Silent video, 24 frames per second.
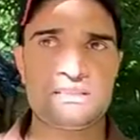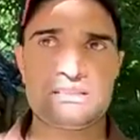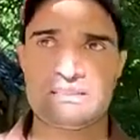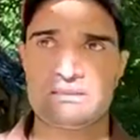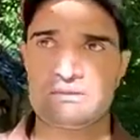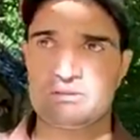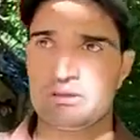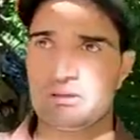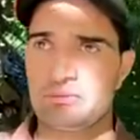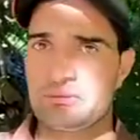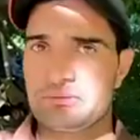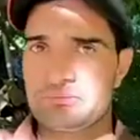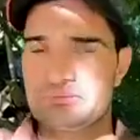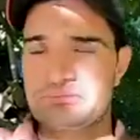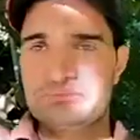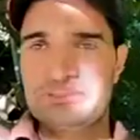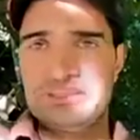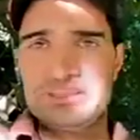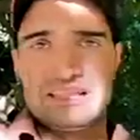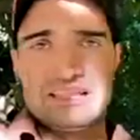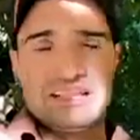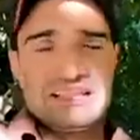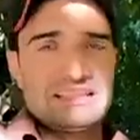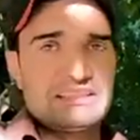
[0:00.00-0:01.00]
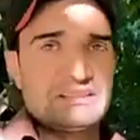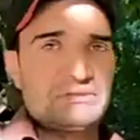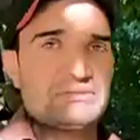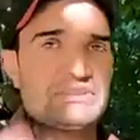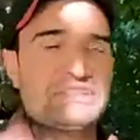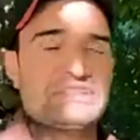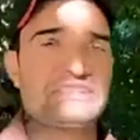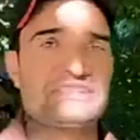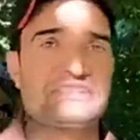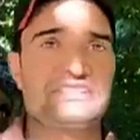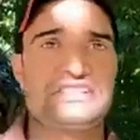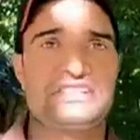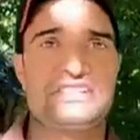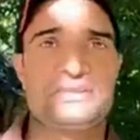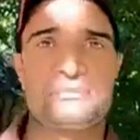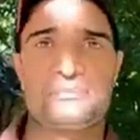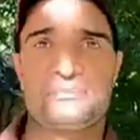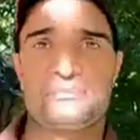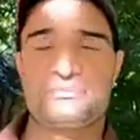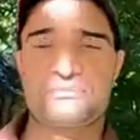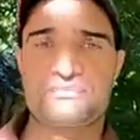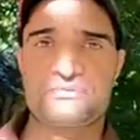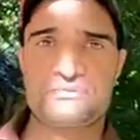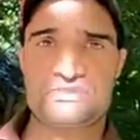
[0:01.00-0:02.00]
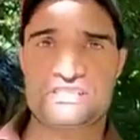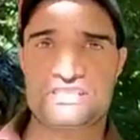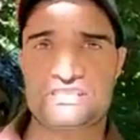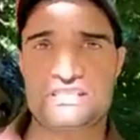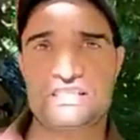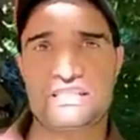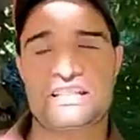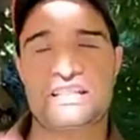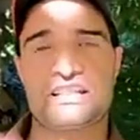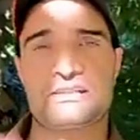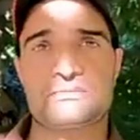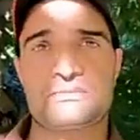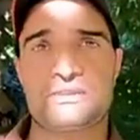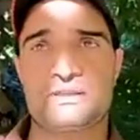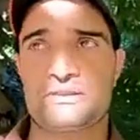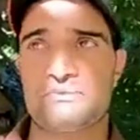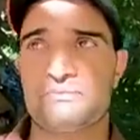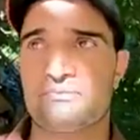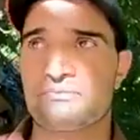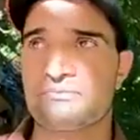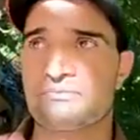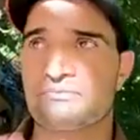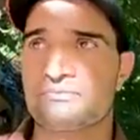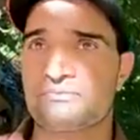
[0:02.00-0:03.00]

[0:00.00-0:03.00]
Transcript: में नहीं वो हमें दिखाया था उधर नीचे जस्ता खान में